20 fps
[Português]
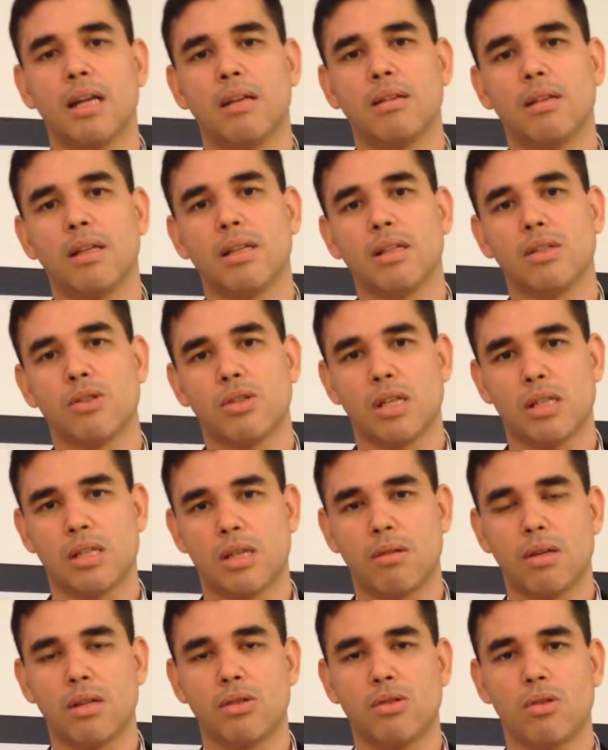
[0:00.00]
da,
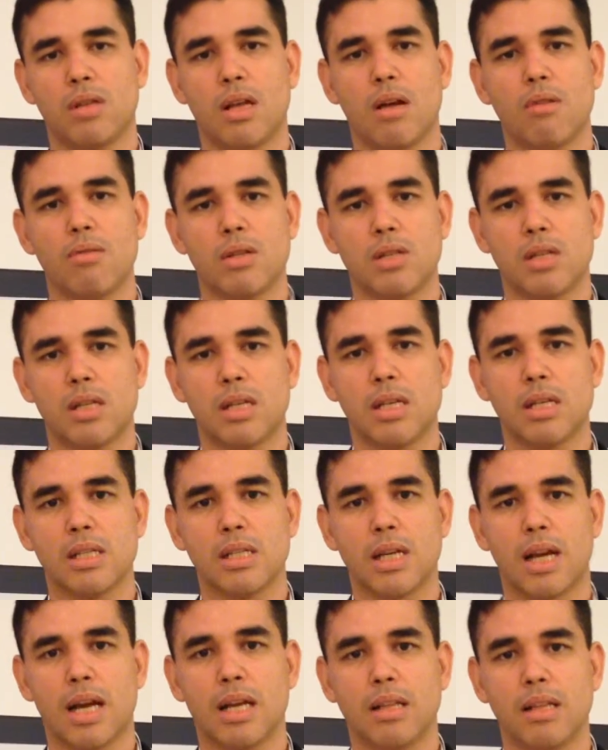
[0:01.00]
Associação Nacional das
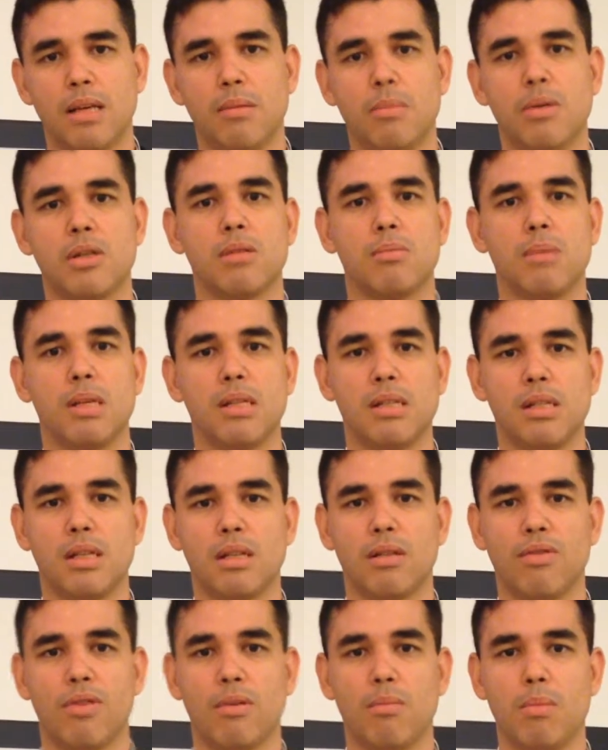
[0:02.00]
Ligas Acadêmicas de
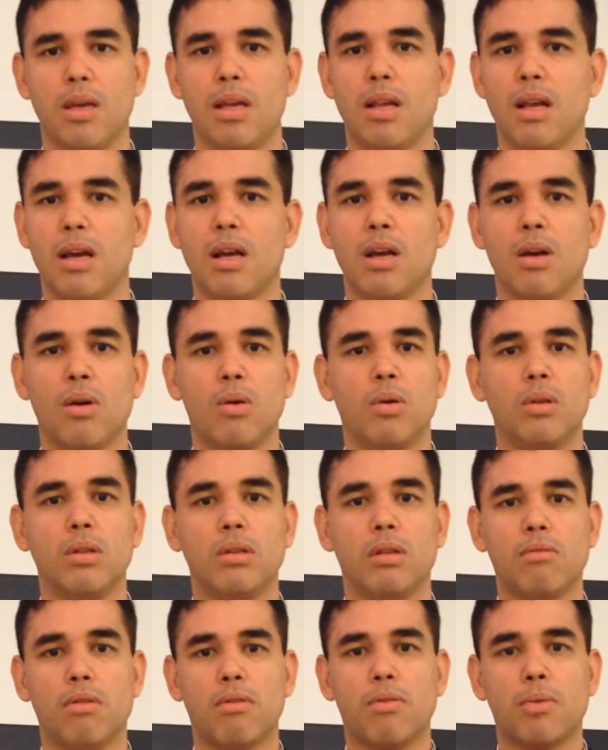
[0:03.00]
Medicina de Família, onde
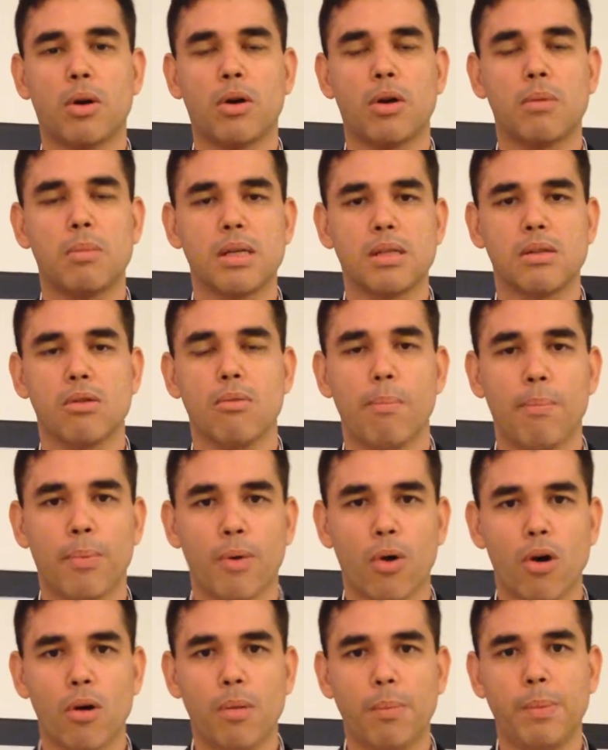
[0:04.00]
tem uma programação
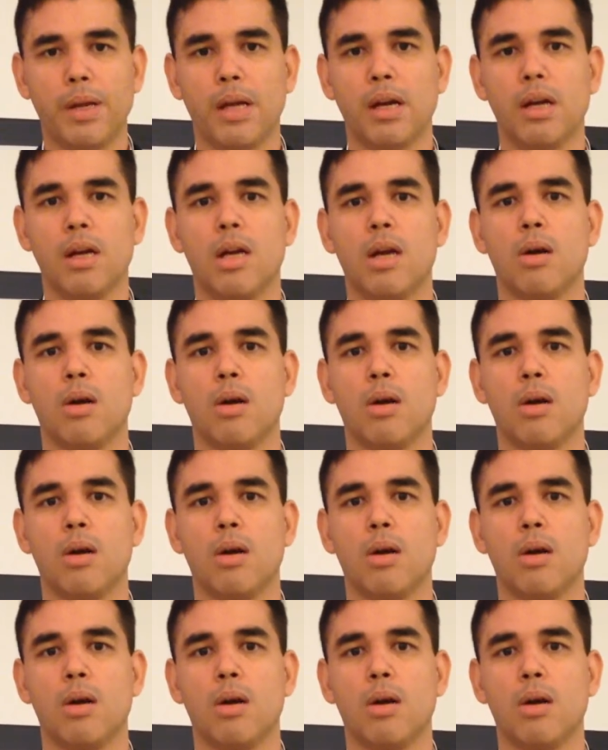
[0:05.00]
própria,